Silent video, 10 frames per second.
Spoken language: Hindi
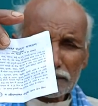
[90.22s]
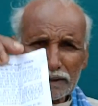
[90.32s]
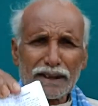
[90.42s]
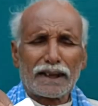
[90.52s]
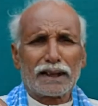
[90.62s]

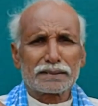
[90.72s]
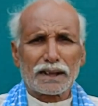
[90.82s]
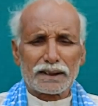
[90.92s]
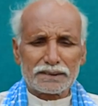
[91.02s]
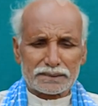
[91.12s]
इसके
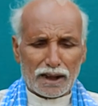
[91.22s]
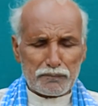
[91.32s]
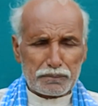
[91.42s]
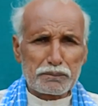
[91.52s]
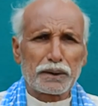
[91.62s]
अंदर
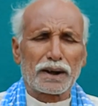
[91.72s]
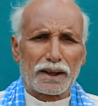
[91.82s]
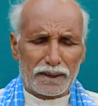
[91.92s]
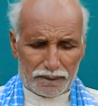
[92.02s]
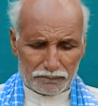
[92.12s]
इसका विवरण
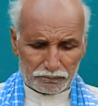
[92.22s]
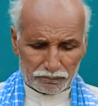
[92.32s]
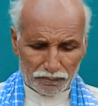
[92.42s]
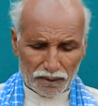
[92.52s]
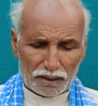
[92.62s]
है
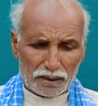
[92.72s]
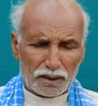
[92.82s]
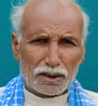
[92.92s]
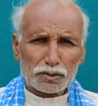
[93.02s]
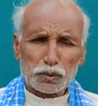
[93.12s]

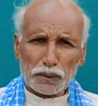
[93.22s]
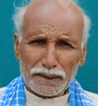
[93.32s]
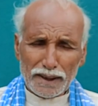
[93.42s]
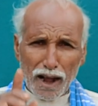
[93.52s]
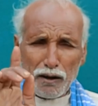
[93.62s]
तो
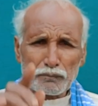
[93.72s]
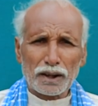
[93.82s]
यह